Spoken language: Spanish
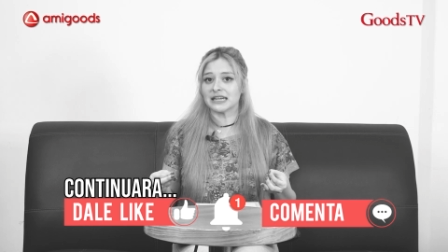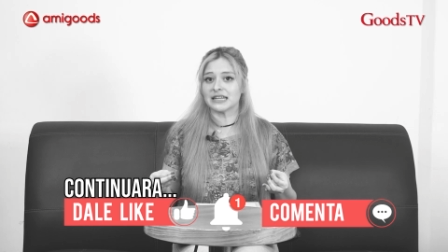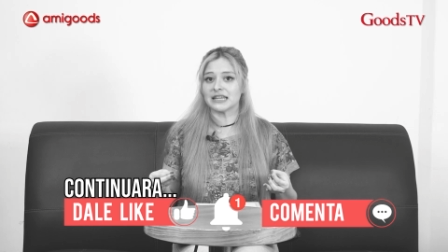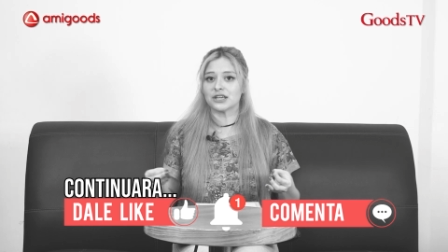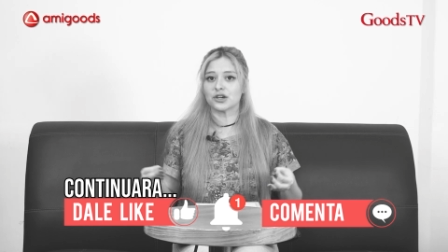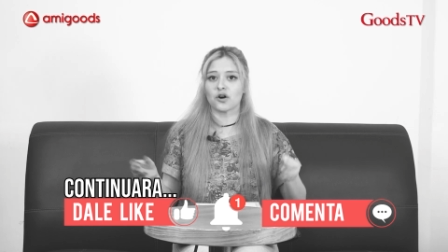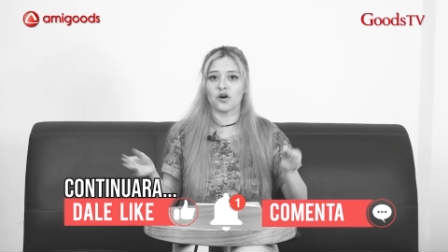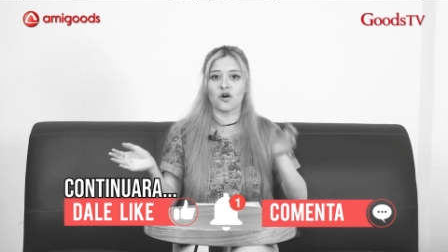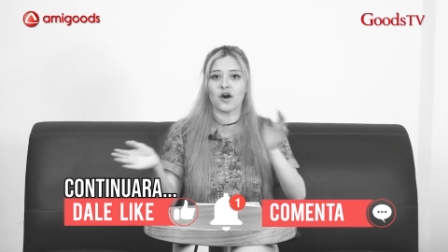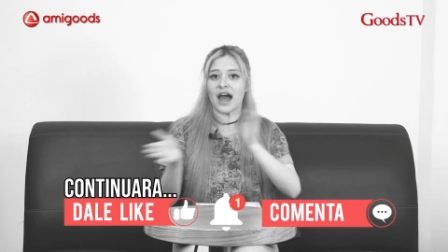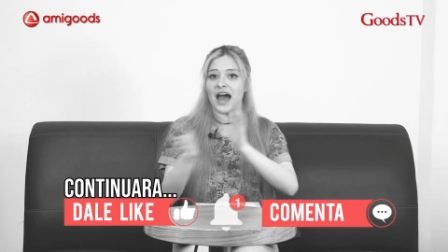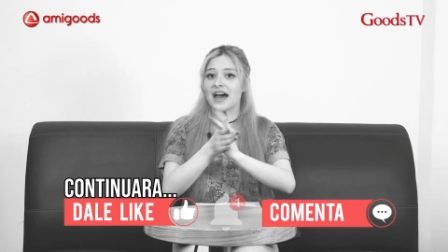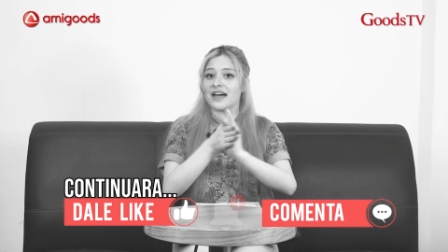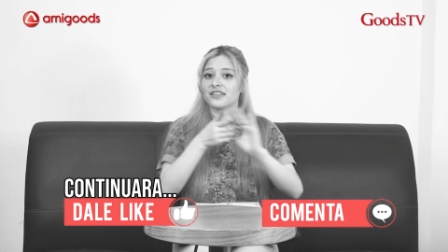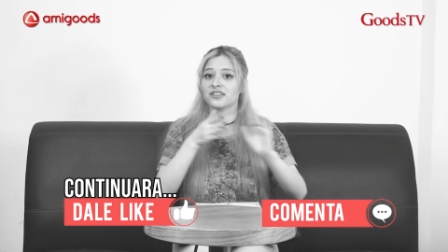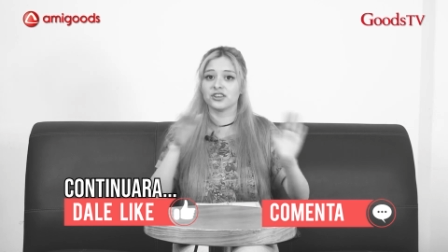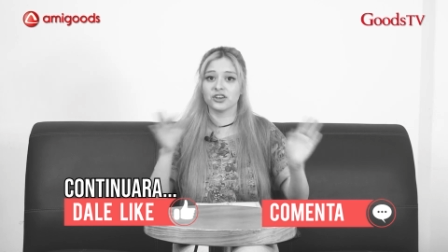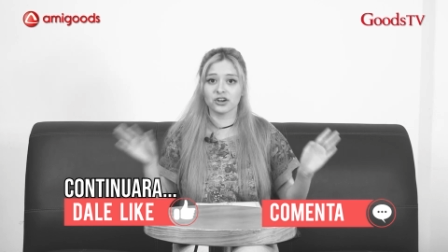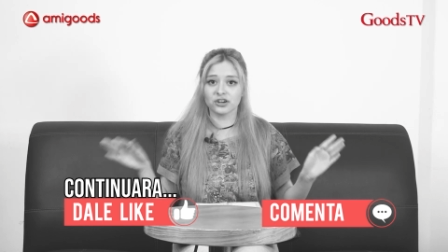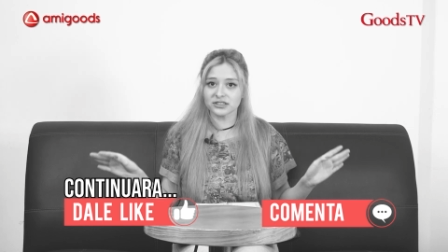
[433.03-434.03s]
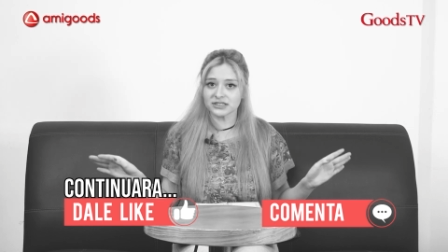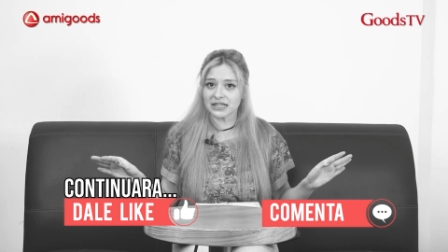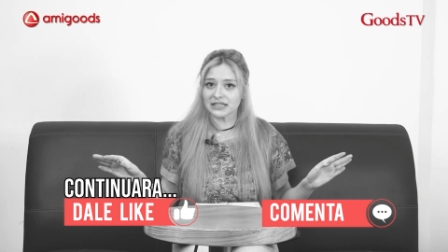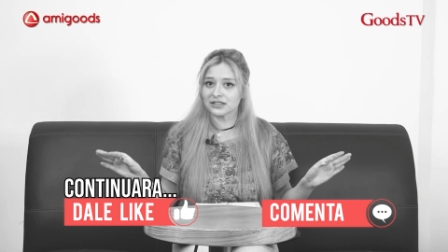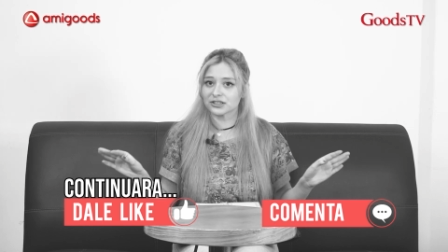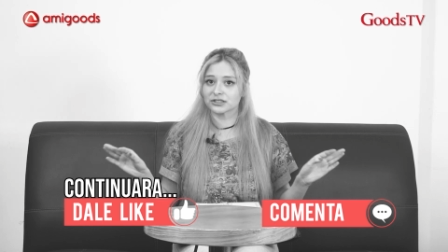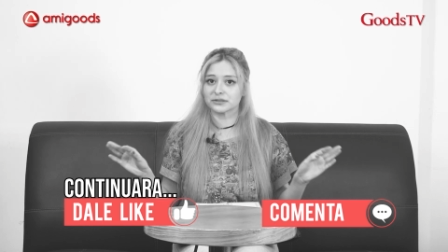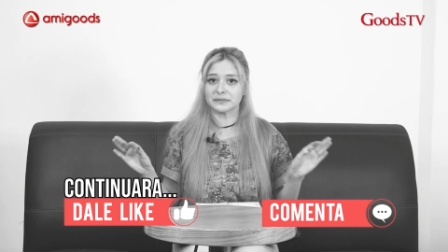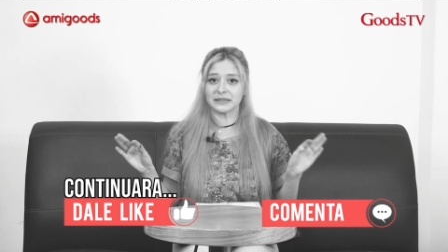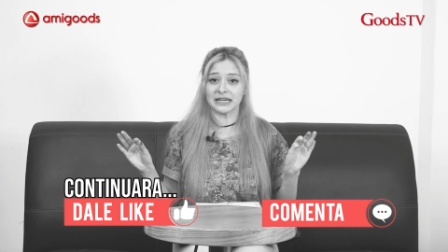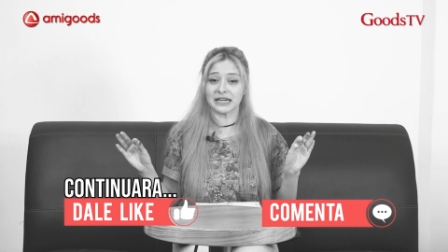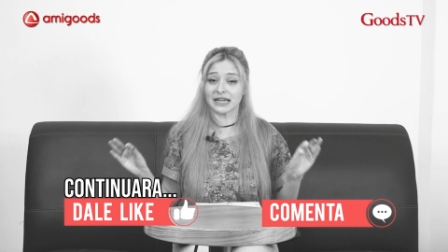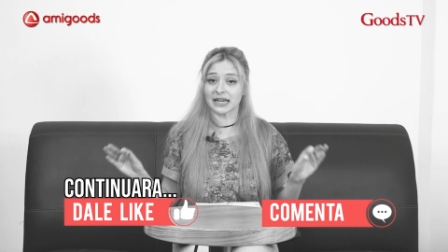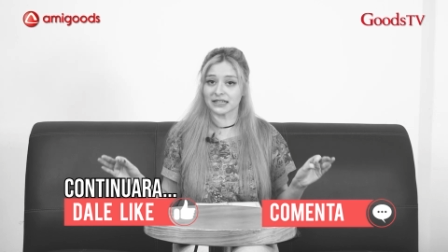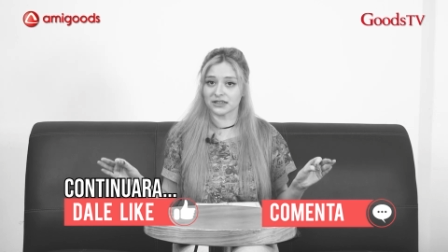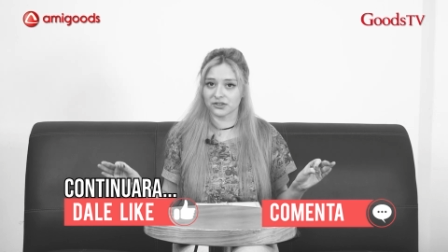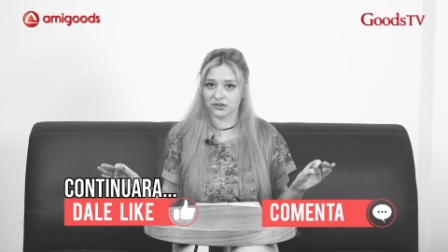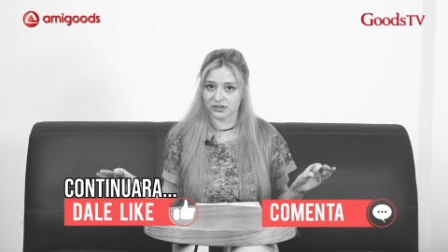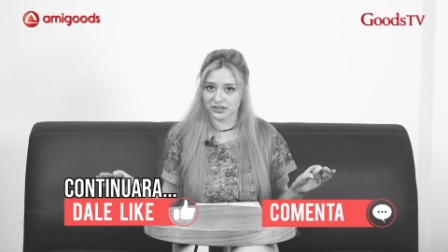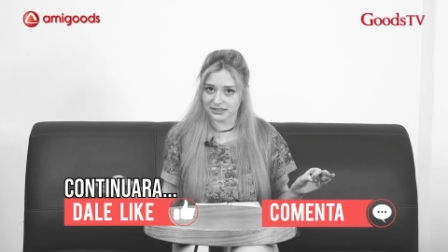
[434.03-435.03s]
le dijo adiós al
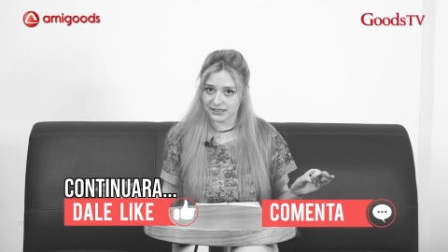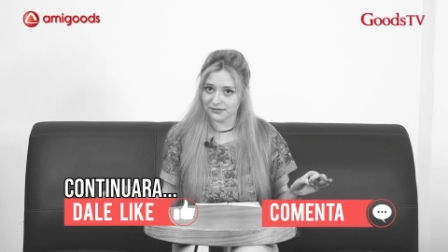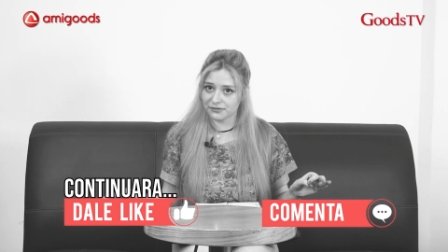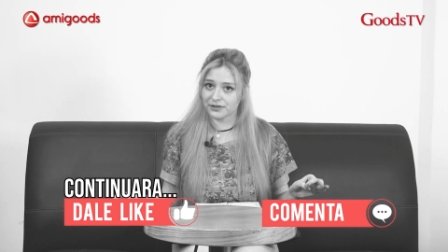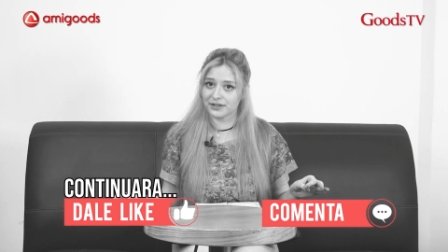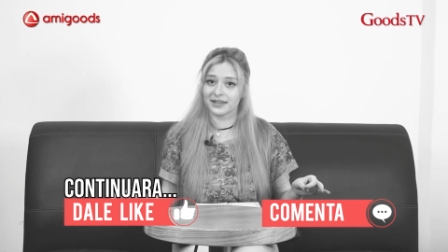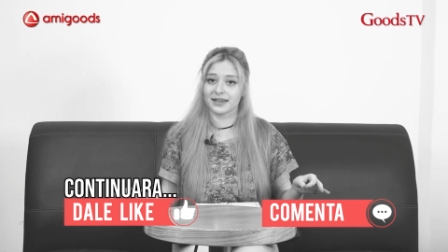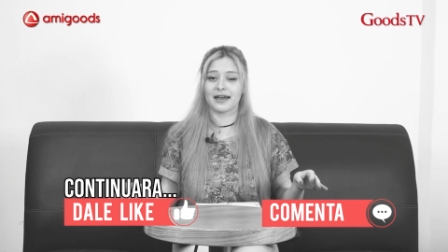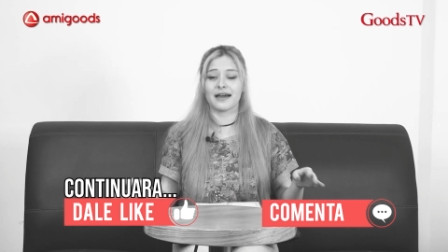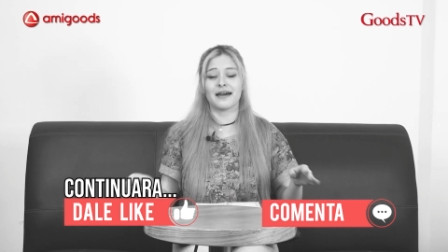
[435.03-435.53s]
2014, fue de,